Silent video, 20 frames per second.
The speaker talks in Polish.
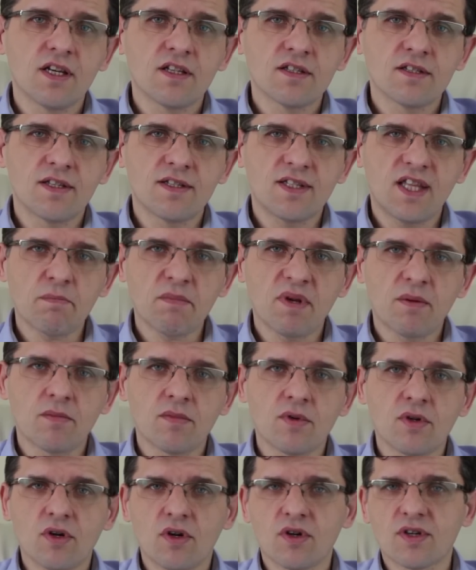
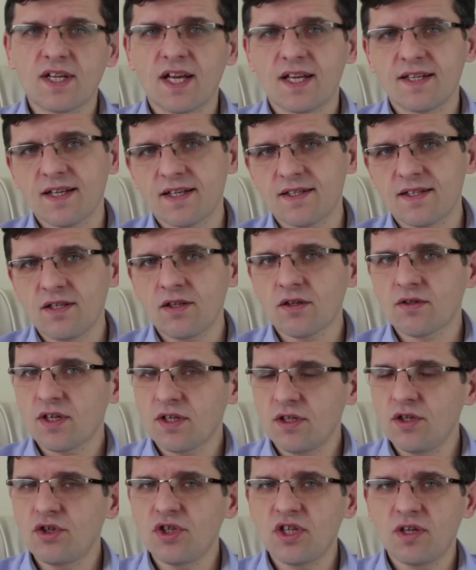systemem
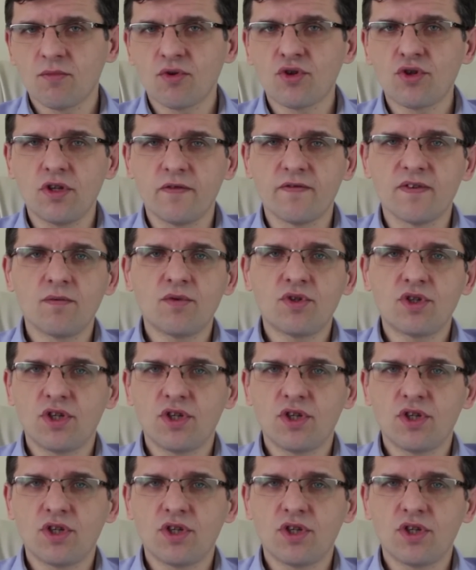organizacyjno-technicznie możliwym,